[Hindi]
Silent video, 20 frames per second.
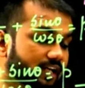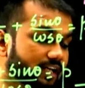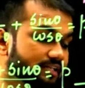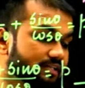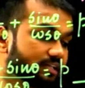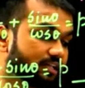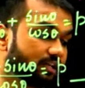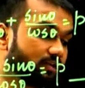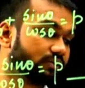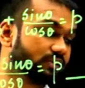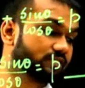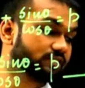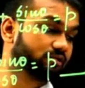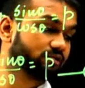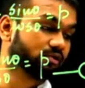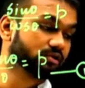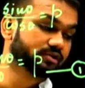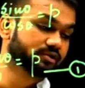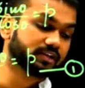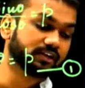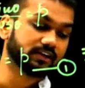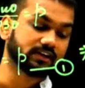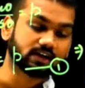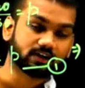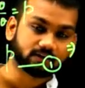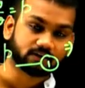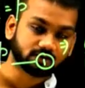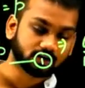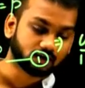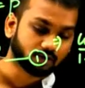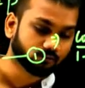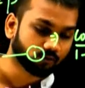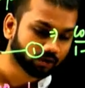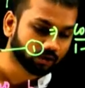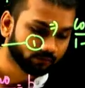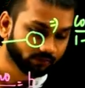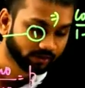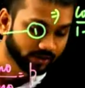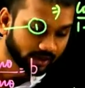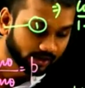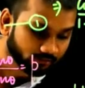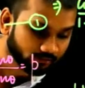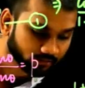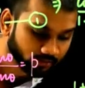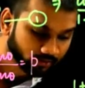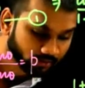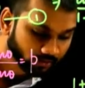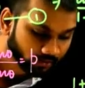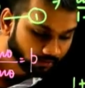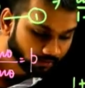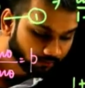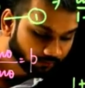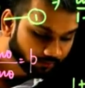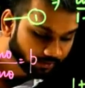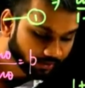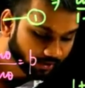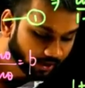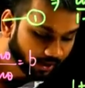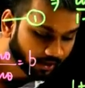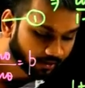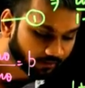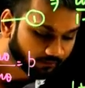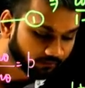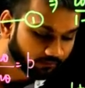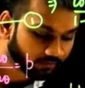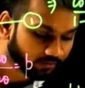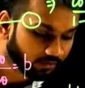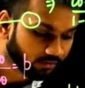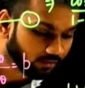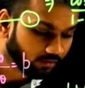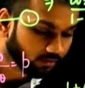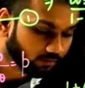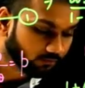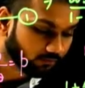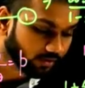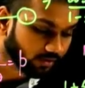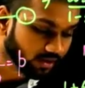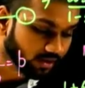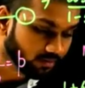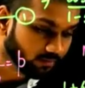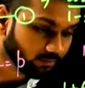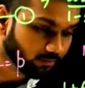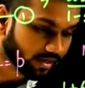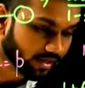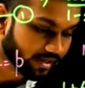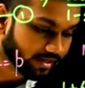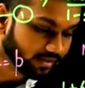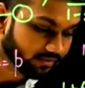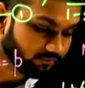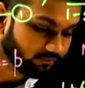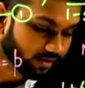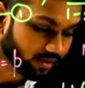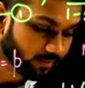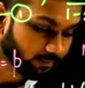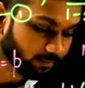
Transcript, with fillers: कैंसिल आउट दिस cos थीटा नाउ व्हाट वी हैव वी हैव वन माइन वन